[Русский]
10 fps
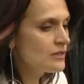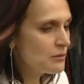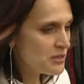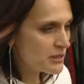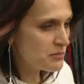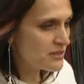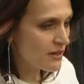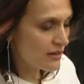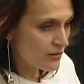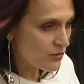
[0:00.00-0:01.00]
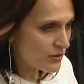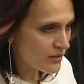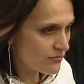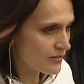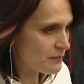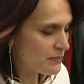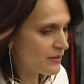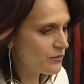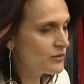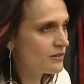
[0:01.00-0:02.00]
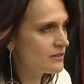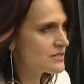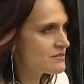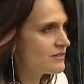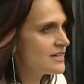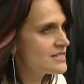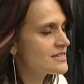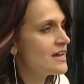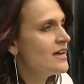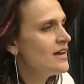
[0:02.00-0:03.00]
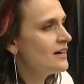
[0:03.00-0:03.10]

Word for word: Это объект Петра Григорьева. Он называется